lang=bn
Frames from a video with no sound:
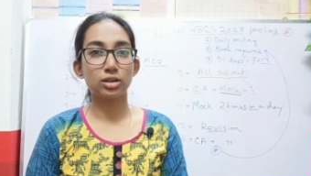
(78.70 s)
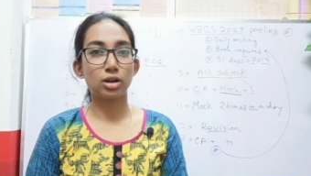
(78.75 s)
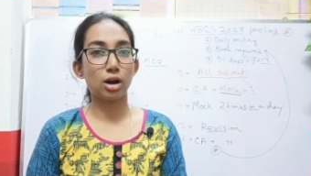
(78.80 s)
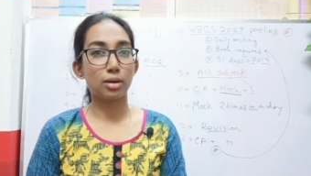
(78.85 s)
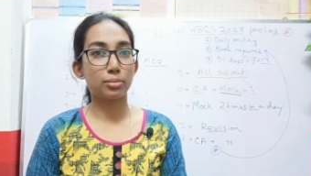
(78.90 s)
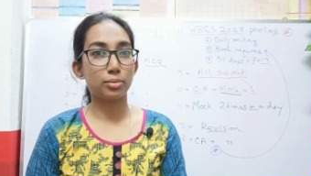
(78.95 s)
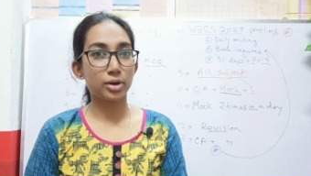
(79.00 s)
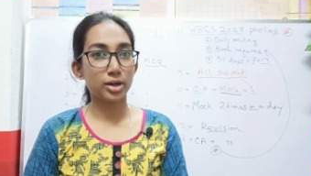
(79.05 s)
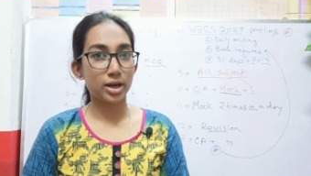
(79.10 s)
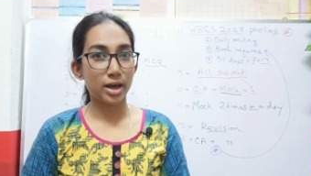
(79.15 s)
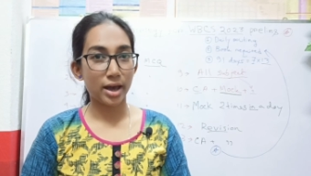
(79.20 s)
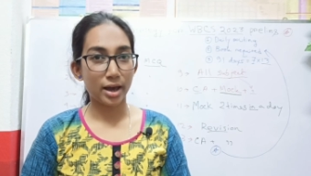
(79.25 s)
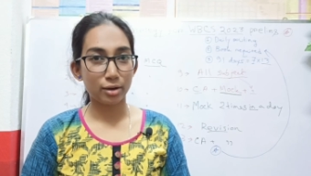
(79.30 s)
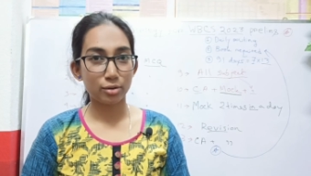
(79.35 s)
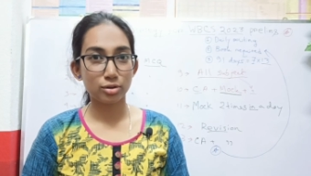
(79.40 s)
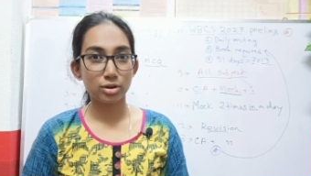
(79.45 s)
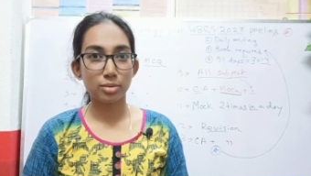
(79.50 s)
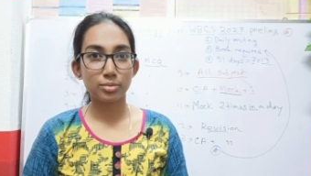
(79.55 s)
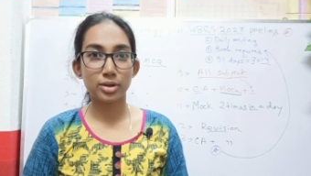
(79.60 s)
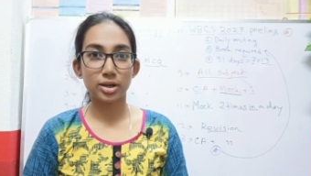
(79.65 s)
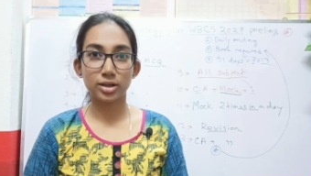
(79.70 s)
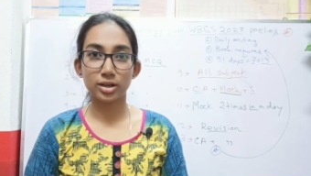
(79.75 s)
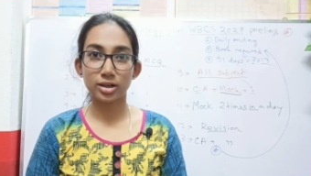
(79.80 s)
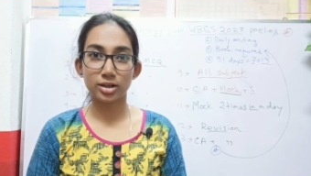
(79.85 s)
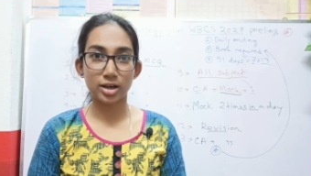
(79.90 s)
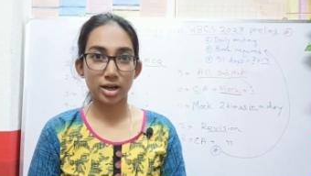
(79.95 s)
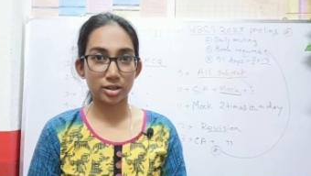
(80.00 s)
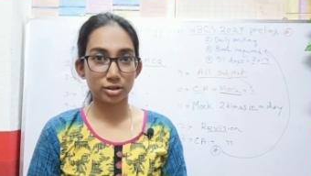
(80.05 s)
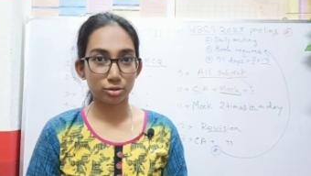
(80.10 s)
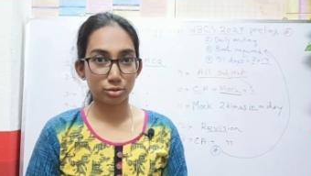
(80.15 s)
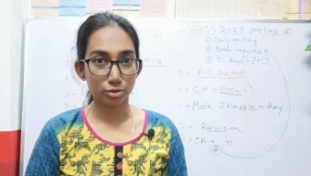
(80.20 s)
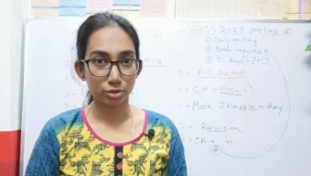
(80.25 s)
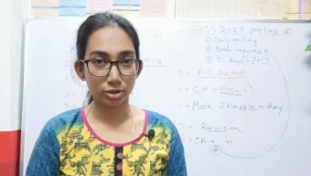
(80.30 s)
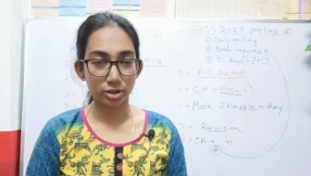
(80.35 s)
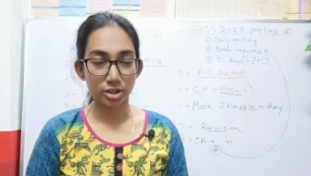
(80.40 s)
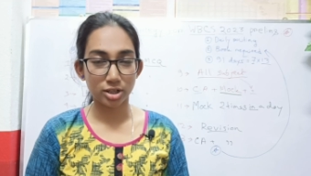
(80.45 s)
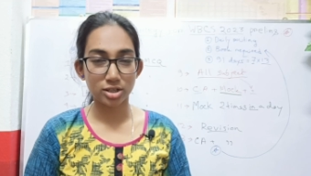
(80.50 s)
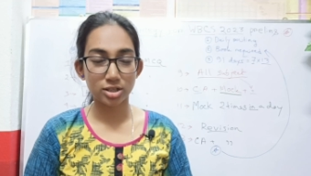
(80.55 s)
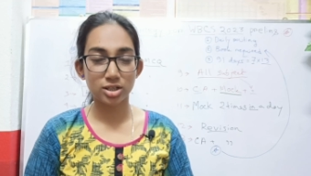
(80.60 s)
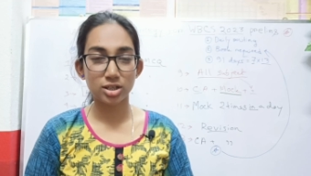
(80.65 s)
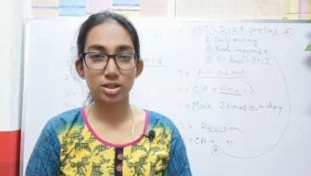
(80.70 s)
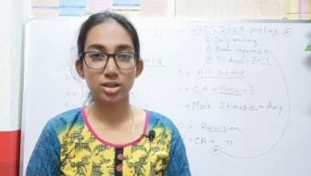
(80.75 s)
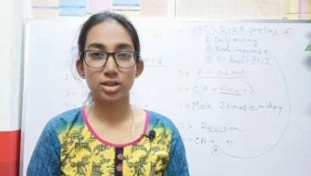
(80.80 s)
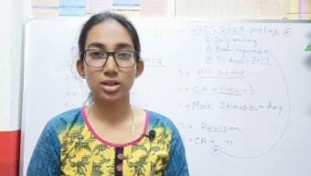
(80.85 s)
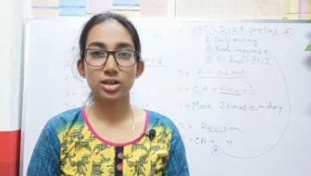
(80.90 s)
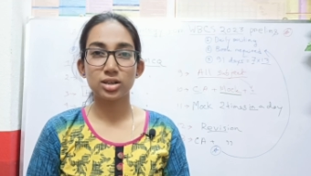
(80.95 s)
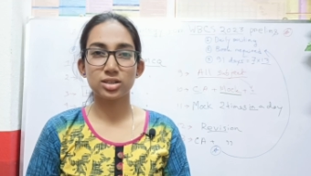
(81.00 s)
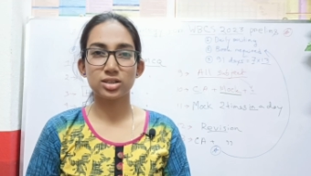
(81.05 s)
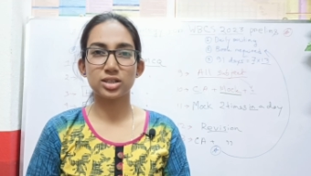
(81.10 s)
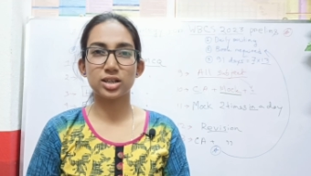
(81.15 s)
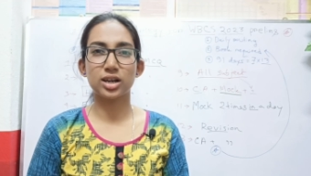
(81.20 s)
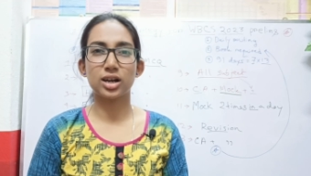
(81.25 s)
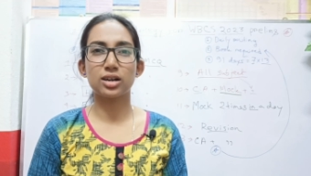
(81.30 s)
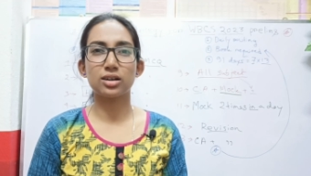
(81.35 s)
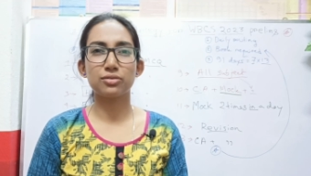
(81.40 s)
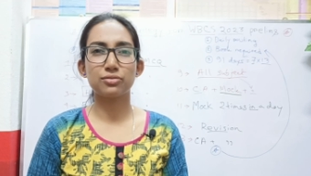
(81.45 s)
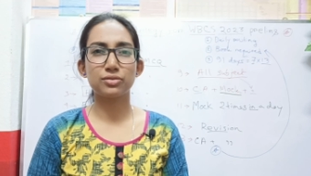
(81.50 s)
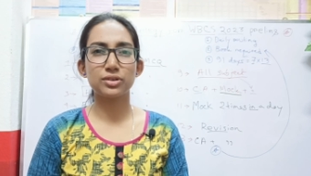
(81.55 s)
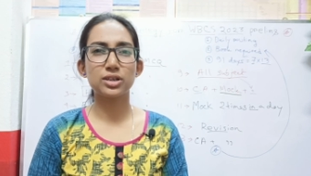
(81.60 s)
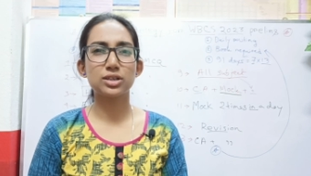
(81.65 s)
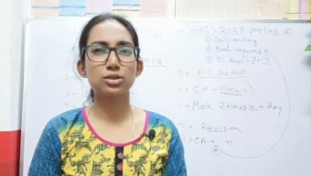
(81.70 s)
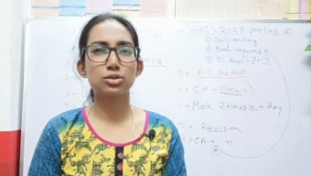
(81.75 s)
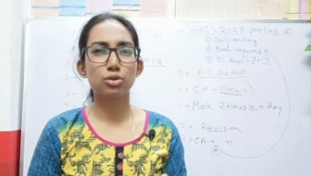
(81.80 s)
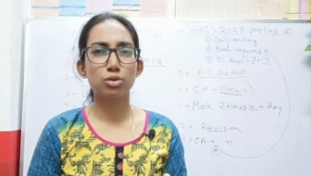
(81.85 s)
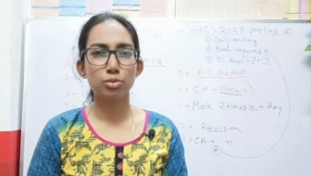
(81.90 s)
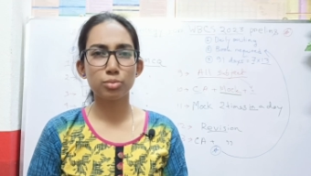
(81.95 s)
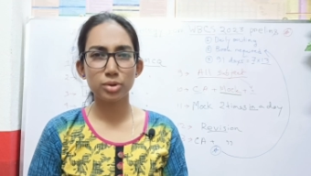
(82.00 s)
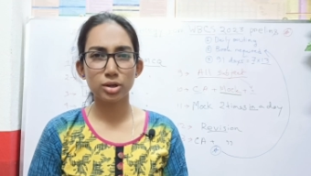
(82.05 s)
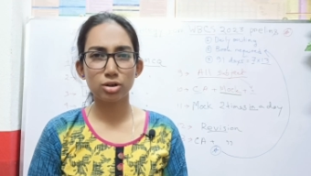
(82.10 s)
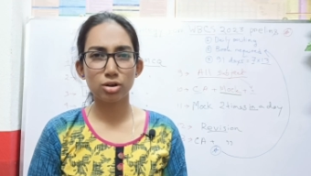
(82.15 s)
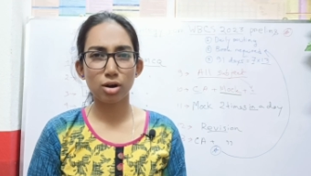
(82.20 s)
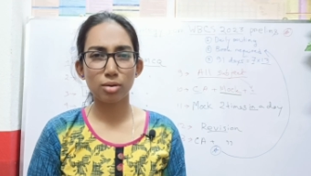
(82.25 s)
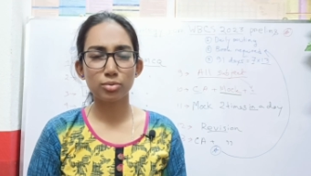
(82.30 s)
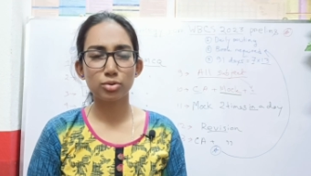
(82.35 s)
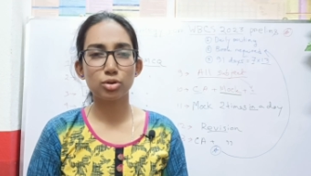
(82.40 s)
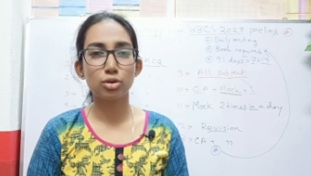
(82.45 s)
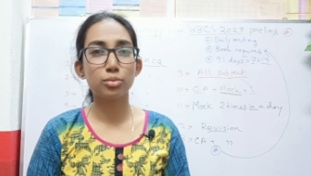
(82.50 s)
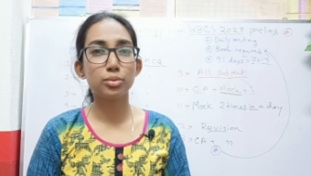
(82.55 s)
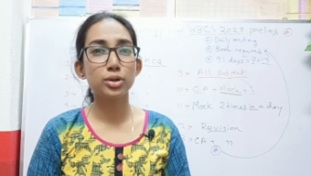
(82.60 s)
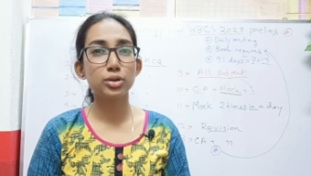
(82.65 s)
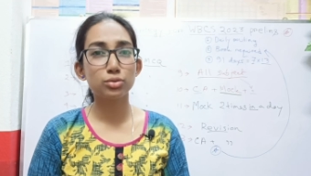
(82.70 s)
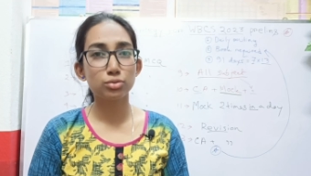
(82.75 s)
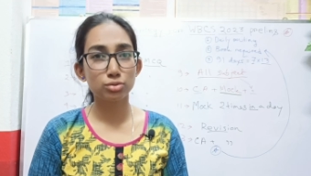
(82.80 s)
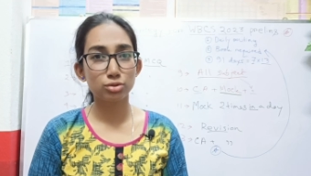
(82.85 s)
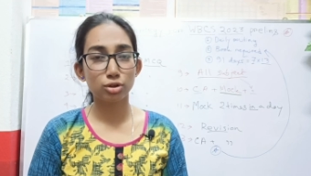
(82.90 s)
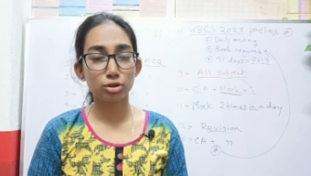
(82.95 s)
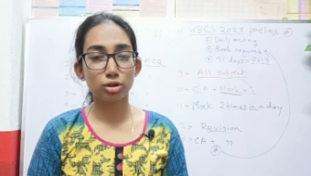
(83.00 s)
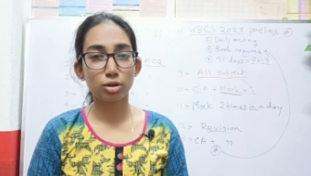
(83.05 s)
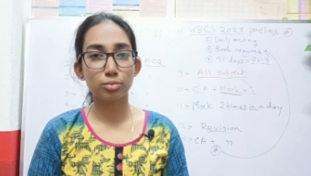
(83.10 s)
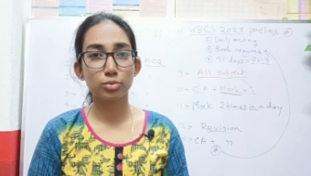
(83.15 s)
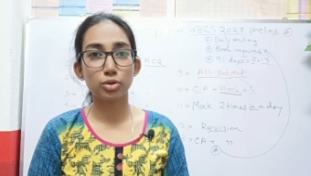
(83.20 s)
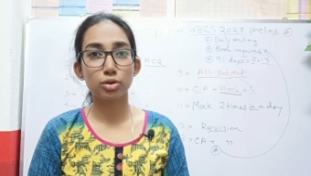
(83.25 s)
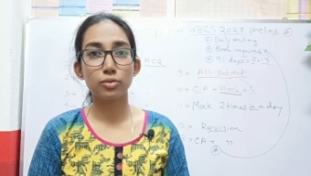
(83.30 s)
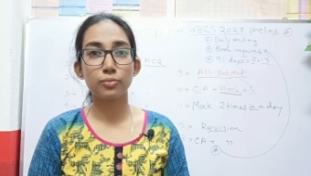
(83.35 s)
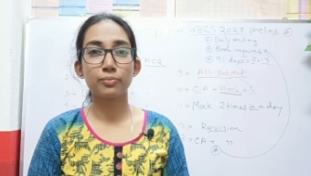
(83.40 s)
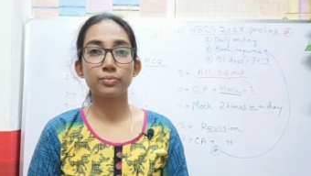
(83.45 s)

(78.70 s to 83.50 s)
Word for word: তারপরে এখন আমি একটা ক্রাস কোর্স এনেছি যেখানে ফিস খুবই কম খুবই ন্যূনতম